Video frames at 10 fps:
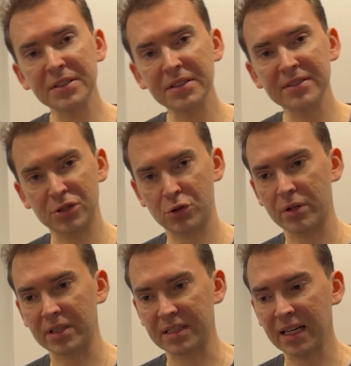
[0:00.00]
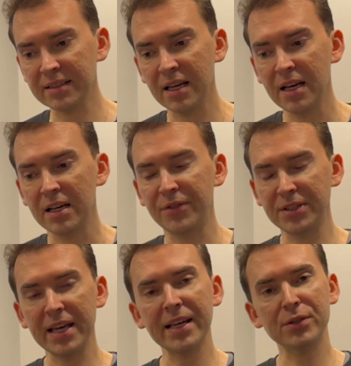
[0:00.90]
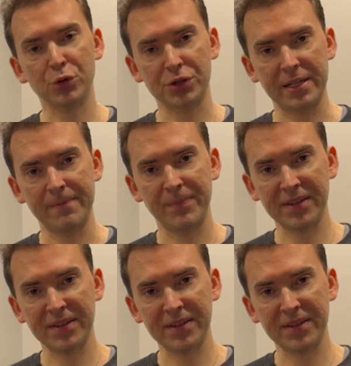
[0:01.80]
die diese Steuergeld hat, wiederherzustellen.